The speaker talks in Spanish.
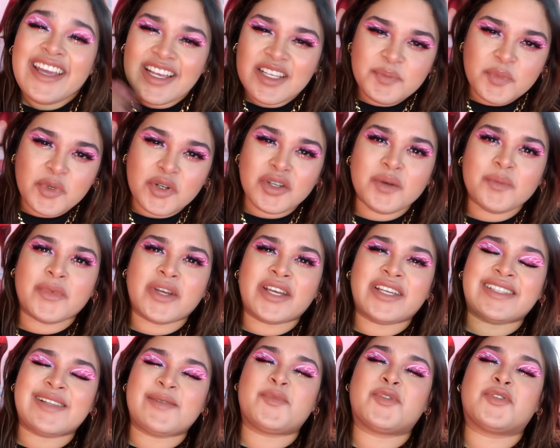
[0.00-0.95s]
Espero que me
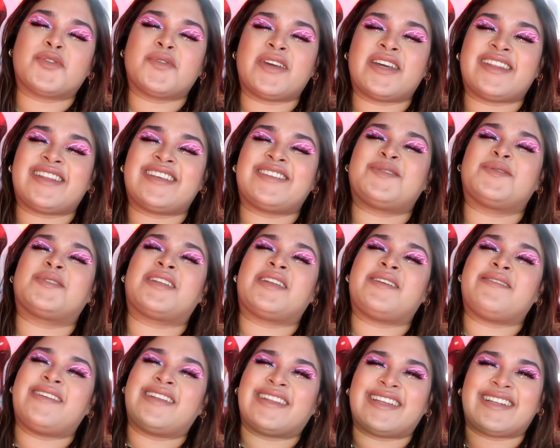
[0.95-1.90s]
das la oportunidad de
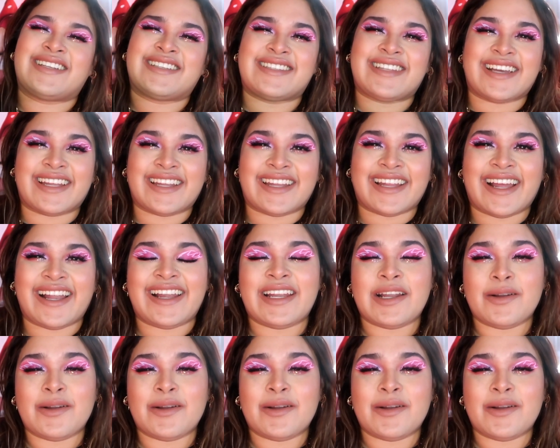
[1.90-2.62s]
suscribirte en este canal,